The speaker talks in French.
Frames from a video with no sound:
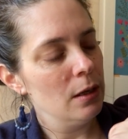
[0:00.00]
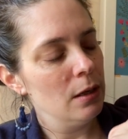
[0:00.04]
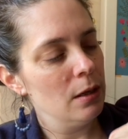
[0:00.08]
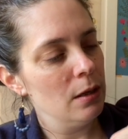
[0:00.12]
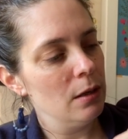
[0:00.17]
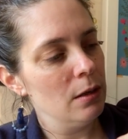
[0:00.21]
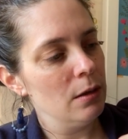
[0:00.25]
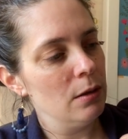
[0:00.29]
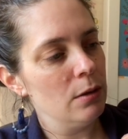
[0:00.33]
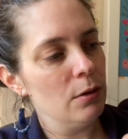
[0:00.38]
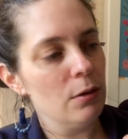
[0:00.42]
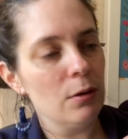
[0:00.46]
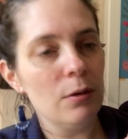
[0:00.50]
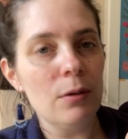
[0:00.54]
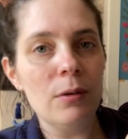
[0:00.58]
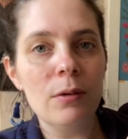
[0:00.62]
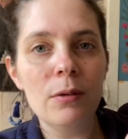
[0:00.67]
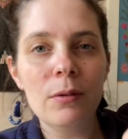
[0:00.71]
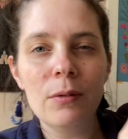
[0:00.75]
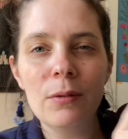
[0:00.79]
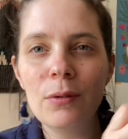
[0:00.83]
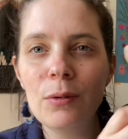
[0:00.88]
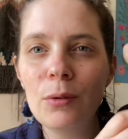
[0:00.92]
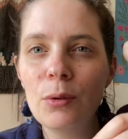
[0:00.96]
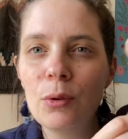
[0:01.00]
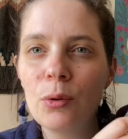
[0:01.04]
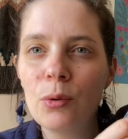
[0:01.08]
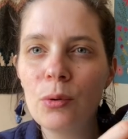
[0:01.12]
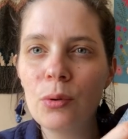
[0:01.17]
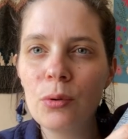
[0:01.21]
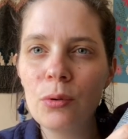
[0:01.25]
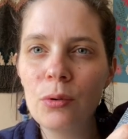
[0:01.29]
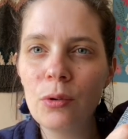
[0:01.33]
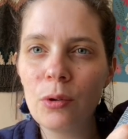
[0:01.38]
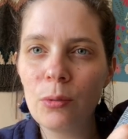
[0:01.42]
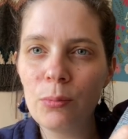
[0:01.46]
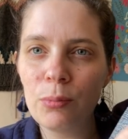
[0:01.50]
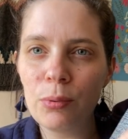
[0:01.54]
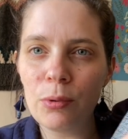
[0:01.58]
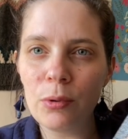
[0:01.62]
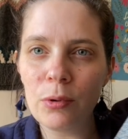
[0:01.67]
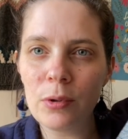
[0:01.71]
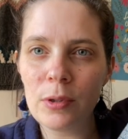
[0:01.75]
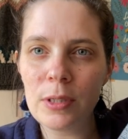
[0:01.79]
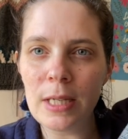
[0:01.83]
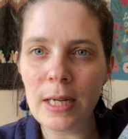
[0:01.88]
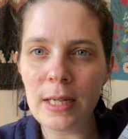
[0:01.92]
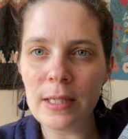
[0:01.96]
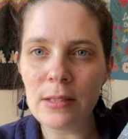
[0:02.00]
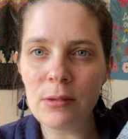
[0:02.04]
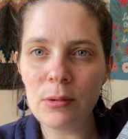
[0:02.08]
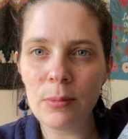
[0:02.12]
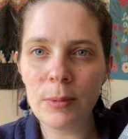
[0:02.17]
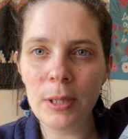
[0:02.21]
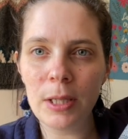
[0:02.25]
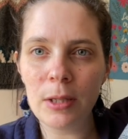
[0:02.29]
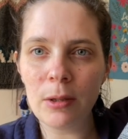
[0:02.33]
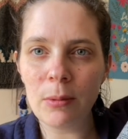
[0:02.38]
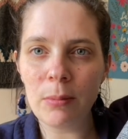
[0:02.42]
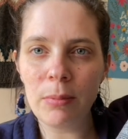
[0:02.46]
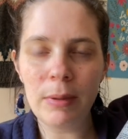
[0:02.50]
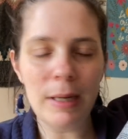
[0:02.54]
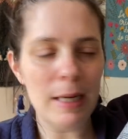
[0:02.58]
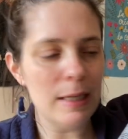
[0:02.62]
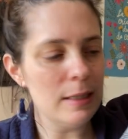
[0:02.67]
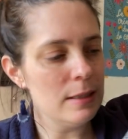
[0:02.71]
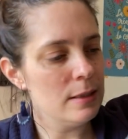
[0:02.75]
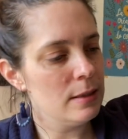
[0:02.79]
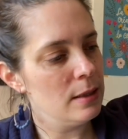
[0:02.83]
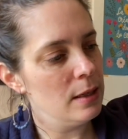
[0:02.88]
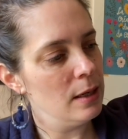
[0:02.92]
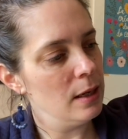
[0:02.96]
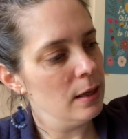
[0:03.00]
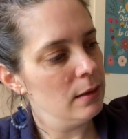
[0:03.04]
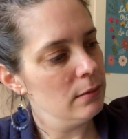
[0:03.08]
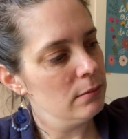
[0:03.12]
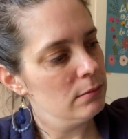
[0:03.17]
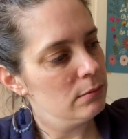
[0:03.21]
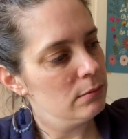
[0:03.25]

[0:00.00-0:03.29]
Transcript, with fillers: euh, le coudre pour que ça reste bien en place là.